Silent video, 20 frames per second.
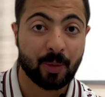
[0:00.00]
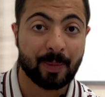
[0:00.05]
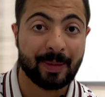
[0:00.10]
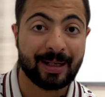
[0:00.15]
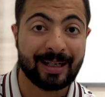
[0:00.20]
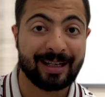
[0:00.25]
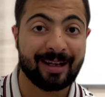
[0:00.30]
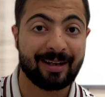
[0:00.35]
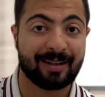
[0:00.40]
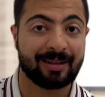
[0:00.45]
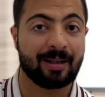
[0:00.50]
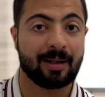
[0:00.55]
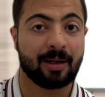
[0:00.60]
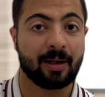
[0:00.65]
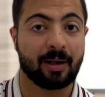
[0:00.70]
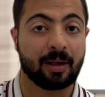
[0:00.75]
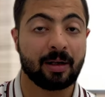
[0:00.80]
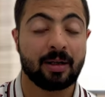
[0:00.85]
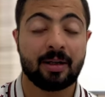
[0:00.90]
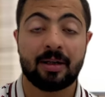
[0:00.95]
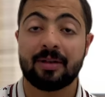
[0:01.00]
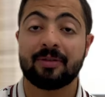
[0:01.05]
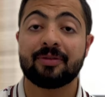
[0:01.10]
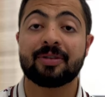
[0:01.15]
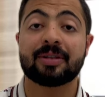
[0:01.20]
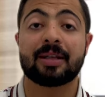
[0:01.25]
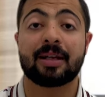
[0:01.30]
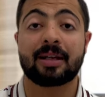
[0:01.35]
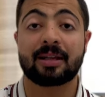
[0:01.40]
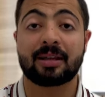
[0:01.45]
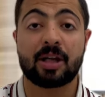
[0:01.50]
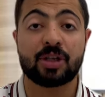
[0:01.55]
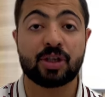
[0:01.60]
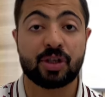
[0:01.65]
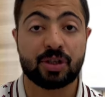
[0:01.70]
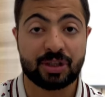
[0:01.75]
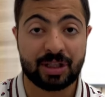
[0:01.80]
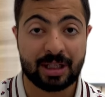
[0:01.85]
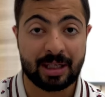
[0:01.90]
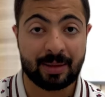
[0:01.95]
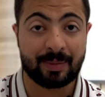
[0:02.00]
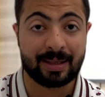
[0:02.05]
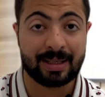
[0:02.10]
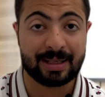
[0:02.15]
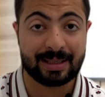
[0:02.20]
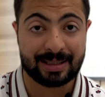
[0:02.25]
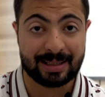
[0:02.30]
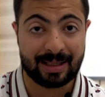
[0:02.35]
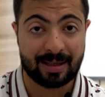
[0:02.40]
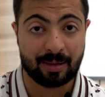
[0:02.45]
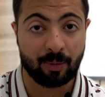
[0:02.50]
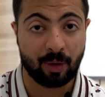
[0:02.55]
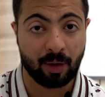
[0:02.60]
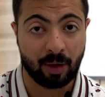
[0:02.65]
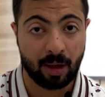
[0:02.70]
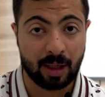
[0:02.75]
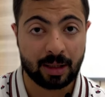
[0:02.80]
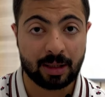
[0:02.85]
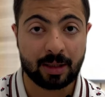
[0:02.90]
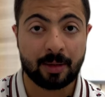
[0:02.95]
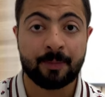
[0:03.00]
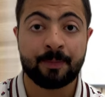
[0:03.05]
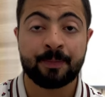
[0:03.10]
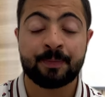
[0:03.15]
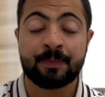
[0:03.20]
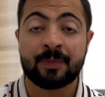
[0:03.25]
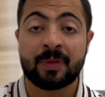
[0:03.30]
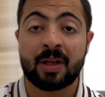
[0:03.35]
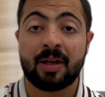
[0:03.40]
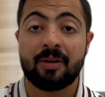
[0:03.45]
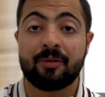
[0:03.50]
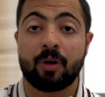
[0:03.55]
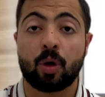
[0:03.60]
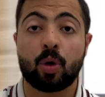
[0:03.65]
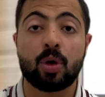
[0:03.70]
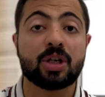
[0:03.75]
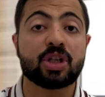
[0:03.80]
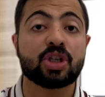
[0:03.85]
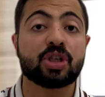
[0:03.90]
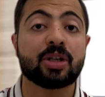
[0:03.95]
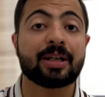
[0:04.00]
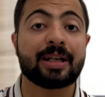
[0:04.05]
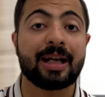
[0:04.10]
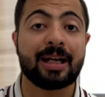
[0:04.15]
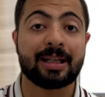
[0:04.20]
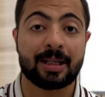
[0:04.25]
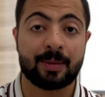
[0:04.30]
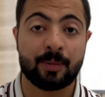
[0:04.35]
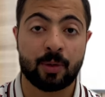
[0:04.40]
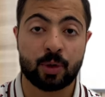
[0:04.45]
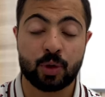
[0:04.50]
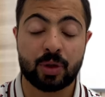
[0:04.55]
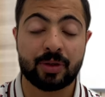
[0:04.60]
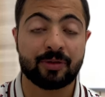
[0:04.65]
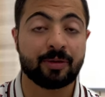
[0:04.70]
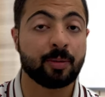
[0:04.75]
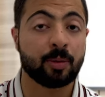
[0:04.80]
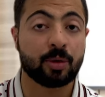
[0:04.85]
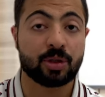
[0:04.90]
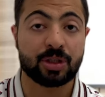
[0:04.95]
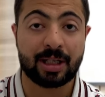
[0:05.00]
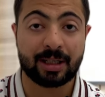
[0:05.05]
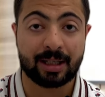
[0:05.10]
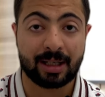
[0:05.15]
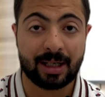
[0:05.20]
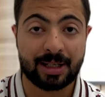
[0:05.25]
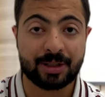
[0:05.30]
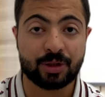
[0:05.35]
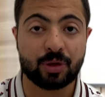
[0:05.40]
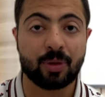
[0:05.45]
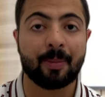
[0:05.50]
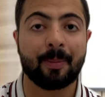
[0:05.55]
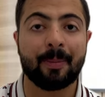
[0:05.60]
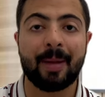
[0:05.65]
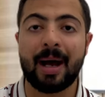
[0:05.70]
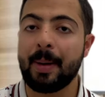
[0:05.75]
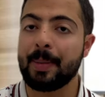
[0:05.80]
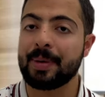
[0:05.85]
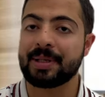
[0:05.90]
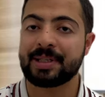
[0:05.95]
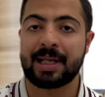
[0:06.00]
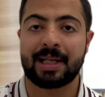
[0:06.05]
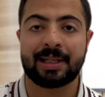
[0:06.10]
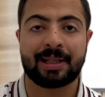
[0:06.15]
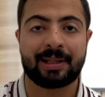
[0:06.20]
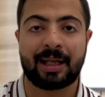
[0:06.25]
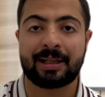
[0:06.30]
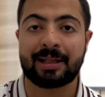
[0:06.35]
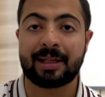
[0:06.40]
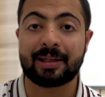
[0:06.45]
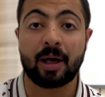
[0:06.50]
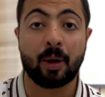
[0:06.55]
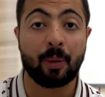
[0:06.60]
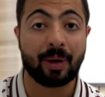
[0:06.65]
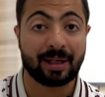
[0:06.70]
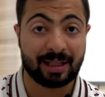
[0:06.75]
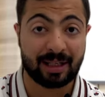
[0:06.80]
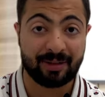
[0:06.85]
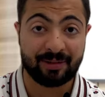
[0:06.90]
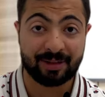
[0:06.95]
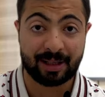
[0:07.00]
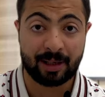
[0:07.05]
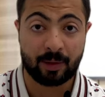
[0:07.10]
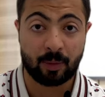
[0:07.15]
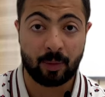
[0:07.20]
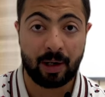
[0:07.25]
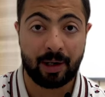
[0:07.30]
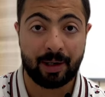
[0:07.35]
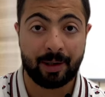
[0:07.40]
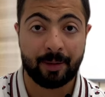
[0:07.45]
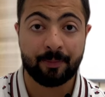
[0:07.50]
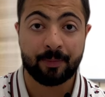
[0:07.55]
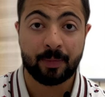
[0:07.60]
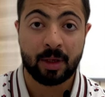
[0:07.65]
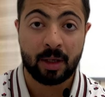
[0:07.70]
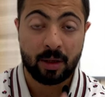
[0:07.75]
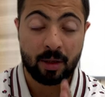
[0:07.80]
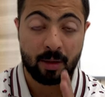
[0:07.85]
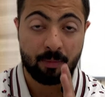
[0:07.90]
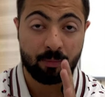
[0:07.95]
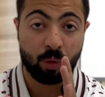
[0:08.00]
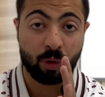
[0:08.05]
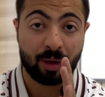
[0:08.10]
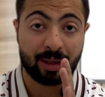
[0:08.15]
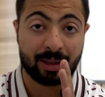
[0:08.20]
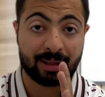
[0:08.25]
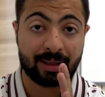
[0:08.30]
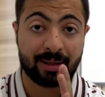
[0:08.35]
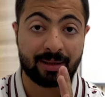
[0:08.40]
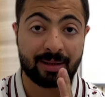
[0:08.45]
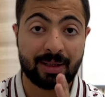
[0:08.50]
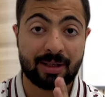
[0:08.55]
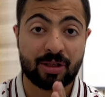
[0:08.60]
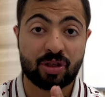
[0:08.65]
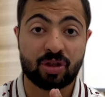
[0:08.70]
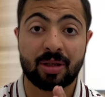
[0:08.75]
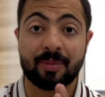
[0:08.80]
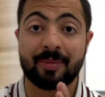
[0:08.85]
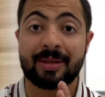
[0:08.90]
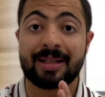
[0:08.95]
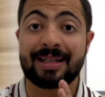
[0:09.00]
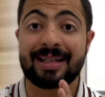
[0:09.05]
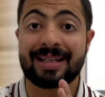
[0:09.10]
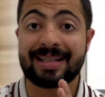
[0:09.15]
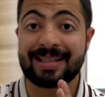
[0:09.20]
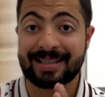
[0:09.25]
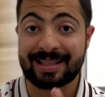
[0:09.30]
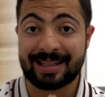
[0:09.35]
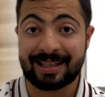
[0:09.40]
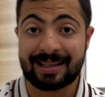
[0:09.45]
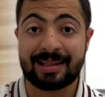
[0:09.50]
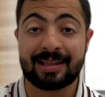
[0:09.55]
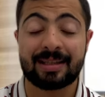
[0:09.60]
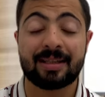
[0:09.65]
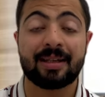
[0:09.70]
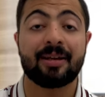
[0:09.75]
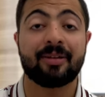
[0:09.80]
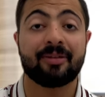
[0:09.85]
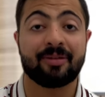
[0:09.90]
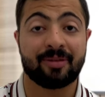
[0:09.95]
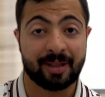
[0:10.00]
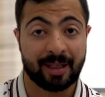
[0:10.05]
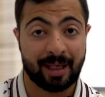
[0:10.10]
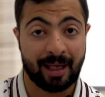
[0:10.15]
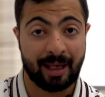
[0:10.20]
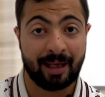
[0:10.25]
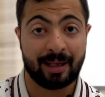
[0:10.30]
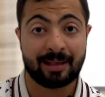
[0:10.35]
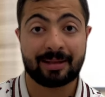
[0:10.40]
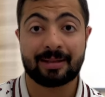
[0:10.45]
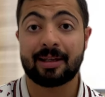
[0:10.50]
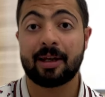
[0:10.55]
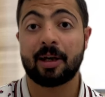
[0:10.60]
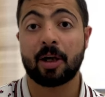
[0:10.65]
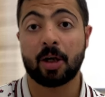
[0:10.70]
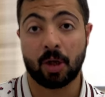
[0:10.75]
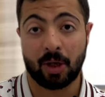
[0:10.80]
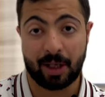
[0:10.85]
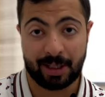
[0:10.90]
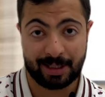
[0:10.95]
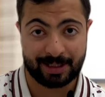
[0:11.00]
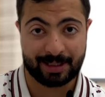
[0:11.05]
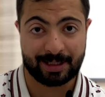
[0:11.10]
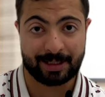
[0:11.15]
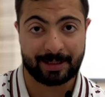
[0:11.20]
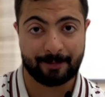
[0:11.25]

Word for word: مليار دولار في 13 سنه من الاستثمارات فكل الشركات الموجوده في بورصات الاسهم مهما زادت عددها واختلفت انواعها ممكن تندرج ضمن ست فئات رئيسية